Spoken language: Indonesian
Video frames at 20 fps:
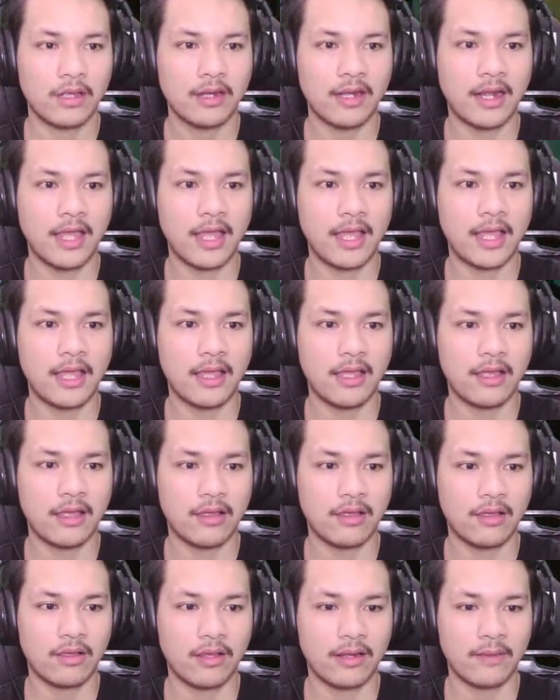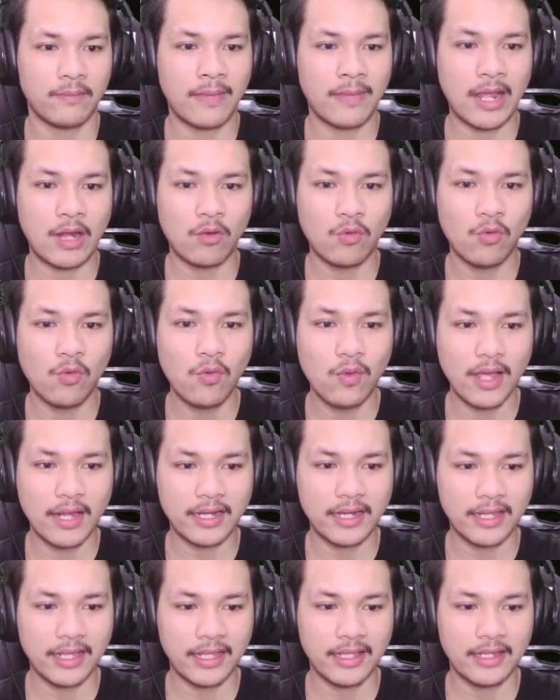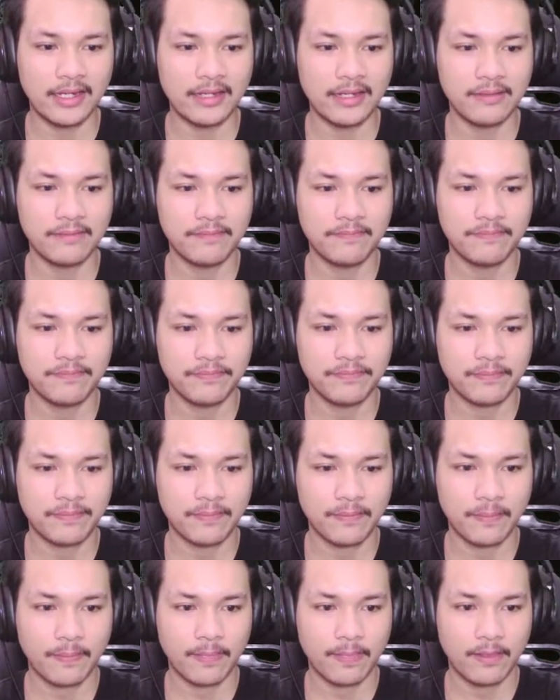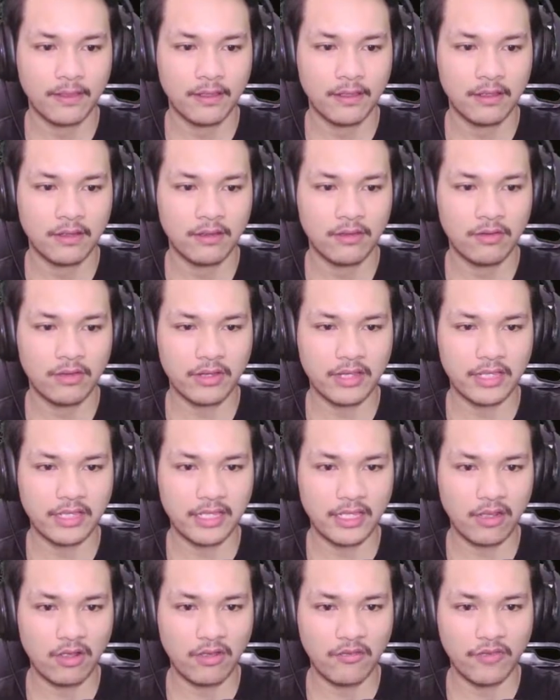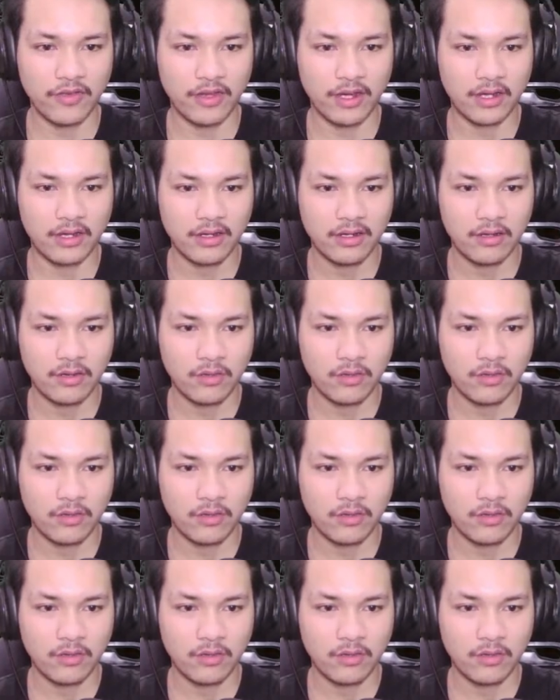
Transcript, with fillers: Nah, baru gua nih kayaknya nih. Oke, take over.